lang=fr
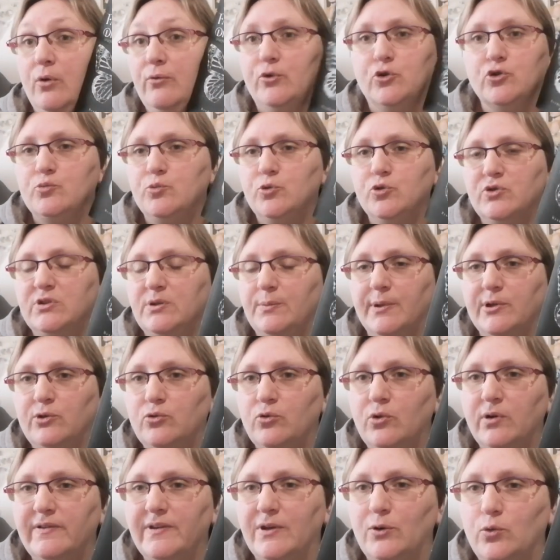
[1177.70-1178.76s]
franchement, on sait pas
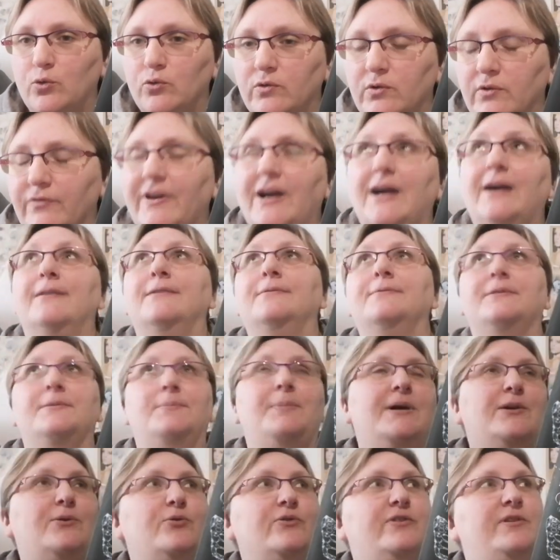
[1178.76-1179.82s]
de quoi ça cause. Enfin,
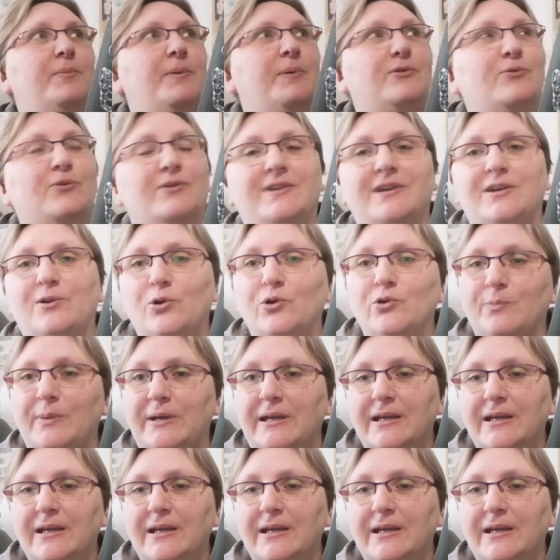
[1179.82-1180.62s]
c'est pas c'est pas de quoi ça cause,